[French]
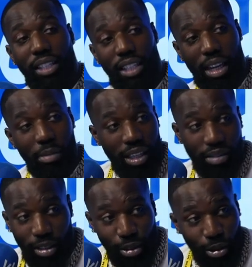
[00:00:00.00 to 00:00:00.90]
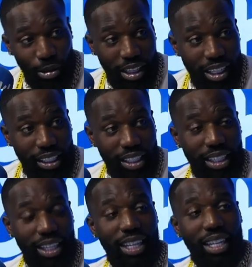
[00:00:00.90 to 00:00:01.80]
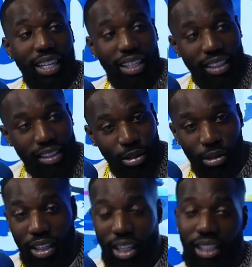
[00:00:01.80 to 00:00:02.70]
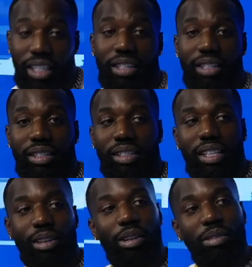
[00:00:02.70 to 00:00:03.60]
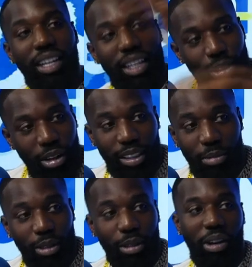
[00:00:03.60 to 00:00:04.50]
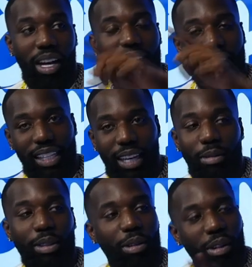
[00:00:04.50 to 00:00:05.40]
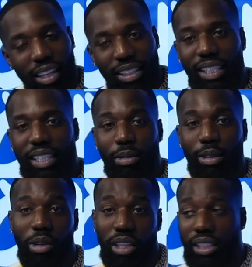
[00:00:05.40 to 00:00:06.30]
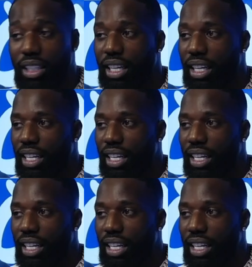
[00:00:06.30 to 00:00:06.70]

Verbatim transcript: Là-bas, il y avait une seconde lettre. Seconde lettre, euh, ça lui a envoyé un troisième endroit, un quatrième endroit, cinquième endroit. Ah, tu voulais vraiment la